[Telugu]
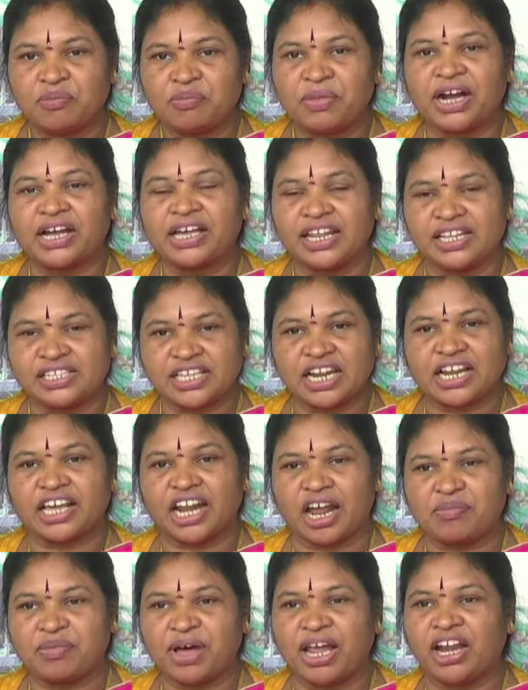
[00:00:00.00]
మా గిరిజన
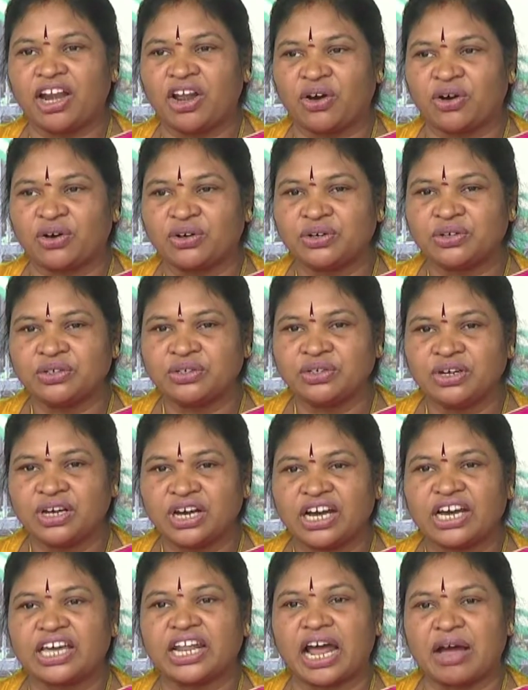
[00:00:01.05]
గ్రామాలలో
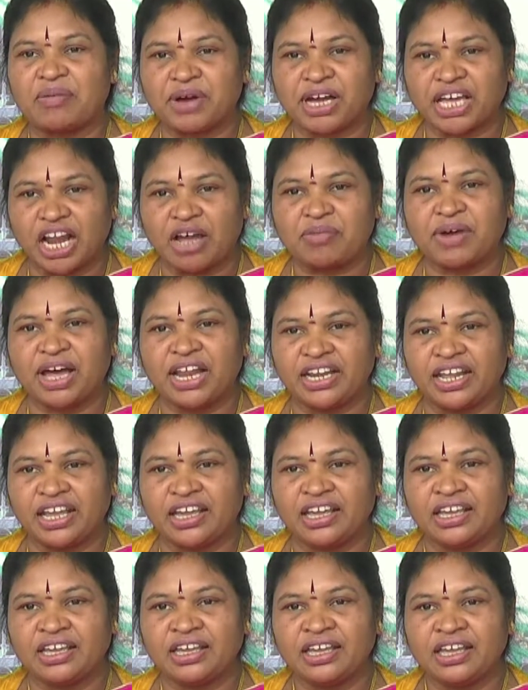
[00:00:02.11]
గ్రామ గ్రామాన్ని
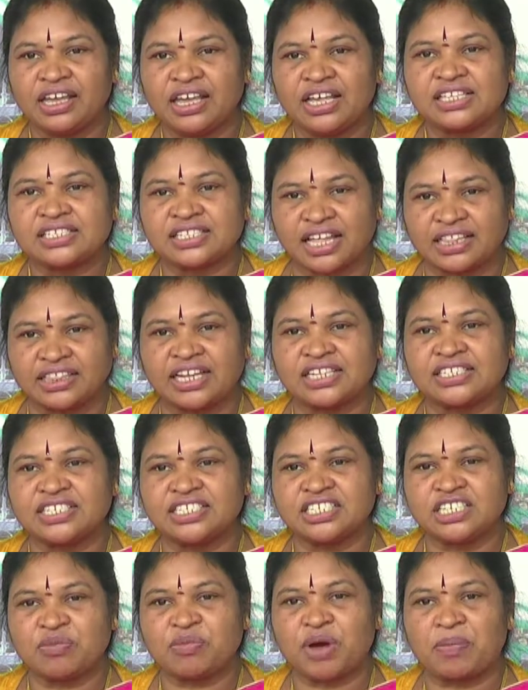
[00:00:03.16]

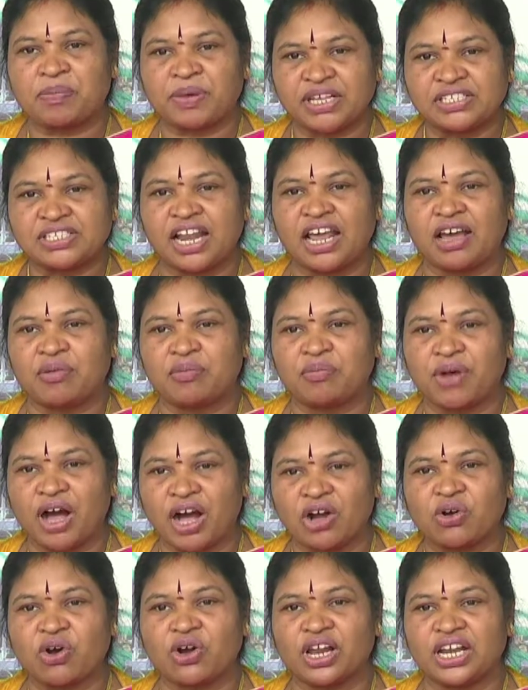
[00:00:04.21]
సందర్శించి మా ప్రజల
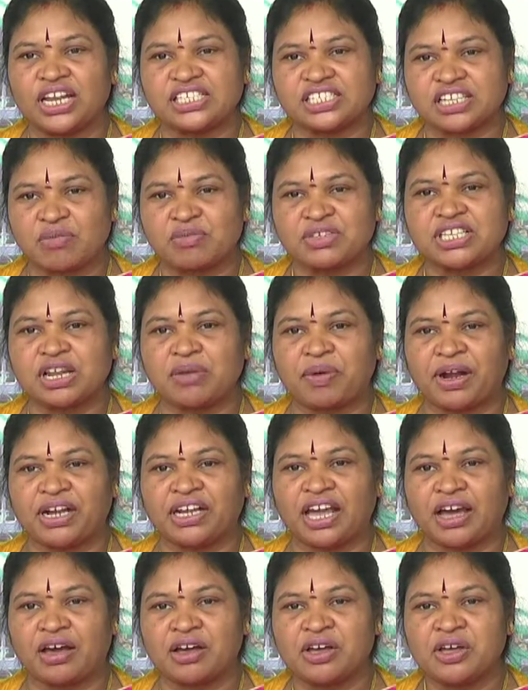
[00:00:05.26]
బాగోగుల్ని సమస్యల
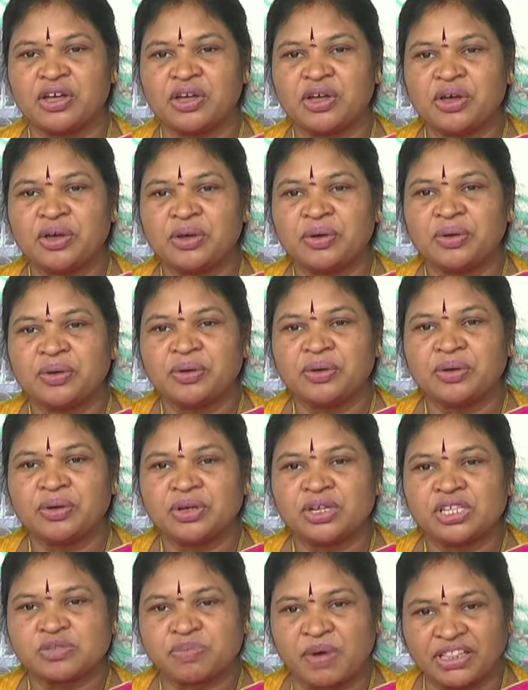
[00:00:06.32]
పట్ల
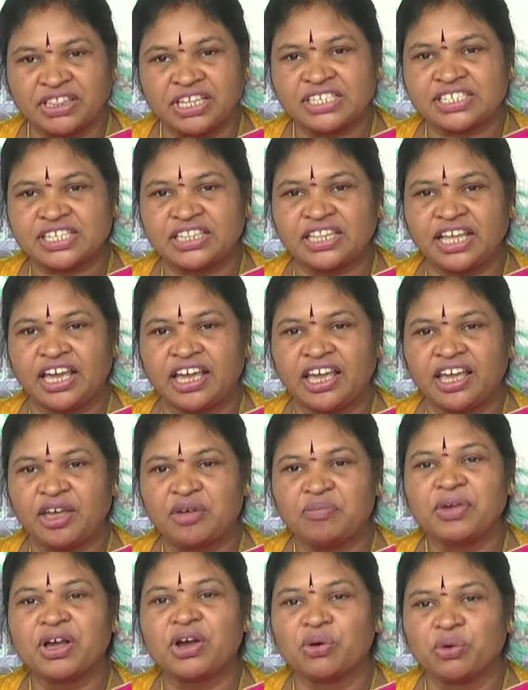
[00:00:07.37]
స్పందించింది
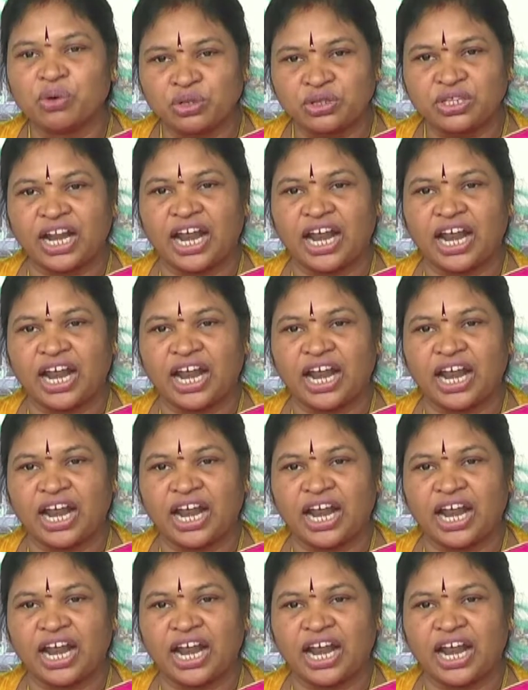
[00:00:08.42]
మీకు గుర్తు